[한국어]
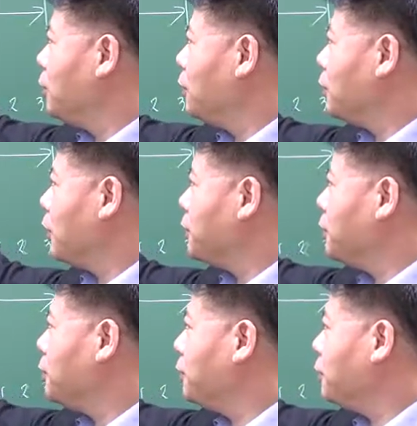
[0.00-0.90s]
이렇게
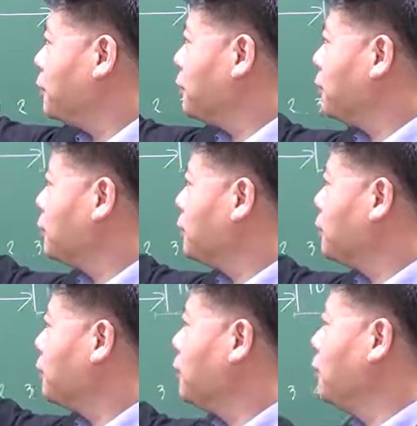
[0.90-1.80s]
해서 음.
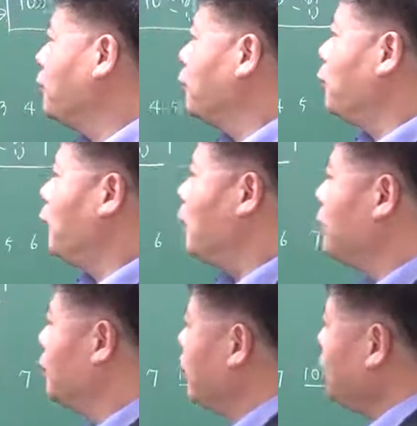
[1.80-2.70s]
올라가는 게